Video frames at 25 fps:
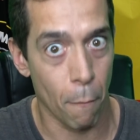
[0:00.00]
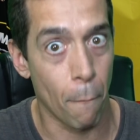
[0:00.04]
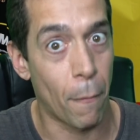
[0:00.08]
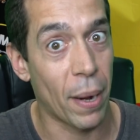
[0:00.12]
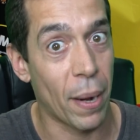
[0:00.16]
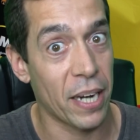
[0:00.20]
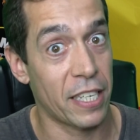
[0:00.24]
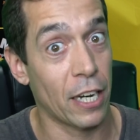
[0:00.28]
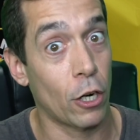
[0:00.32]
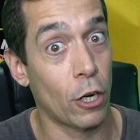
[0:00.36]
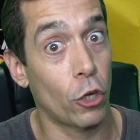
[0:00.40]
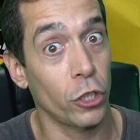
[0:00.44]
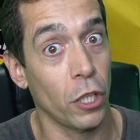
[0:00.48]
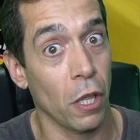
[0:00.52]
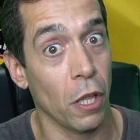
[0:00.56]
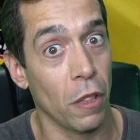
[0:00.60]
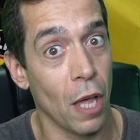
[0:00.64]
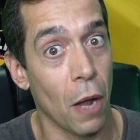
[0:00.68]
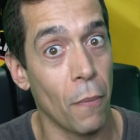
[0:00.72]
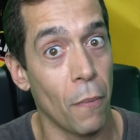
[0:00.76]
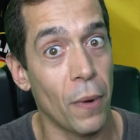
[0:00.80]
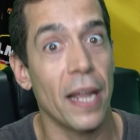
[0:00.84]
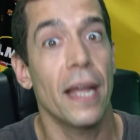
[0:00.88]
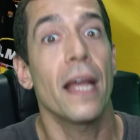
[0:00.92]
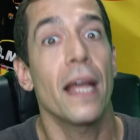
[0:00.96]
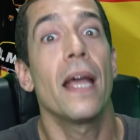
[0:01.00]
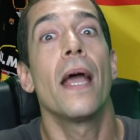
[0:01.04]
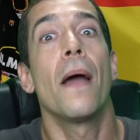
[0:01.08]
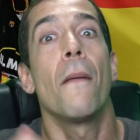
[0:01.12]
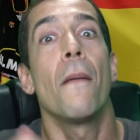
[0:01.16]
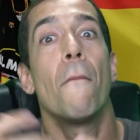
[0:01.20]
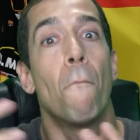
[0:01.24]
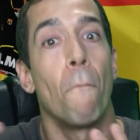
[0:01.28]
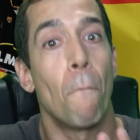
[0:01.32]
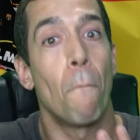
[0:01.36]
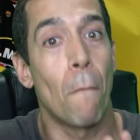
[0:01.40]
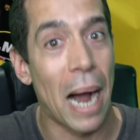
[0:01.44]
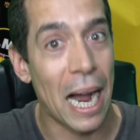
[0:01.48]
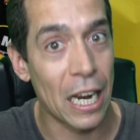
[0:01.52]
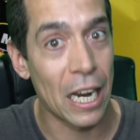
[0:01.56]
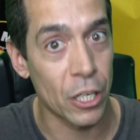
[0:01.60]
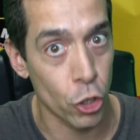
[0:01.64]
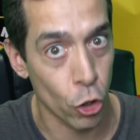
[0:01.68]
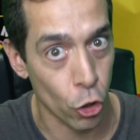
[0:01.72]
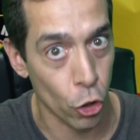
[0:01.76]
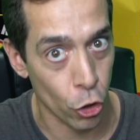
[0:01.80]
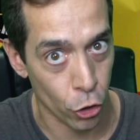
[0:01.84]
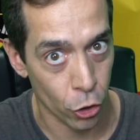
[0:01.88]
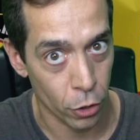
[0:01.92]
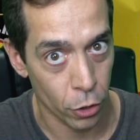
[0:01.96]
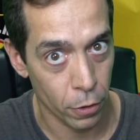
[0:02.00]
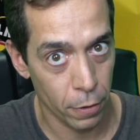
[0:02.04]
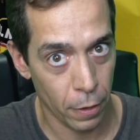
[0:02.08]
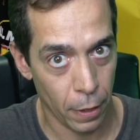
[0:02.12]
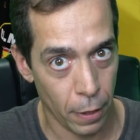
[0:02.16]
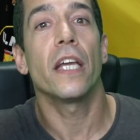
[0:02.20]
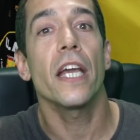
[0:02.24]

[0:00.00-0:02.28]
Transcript: Base cotizable mayor.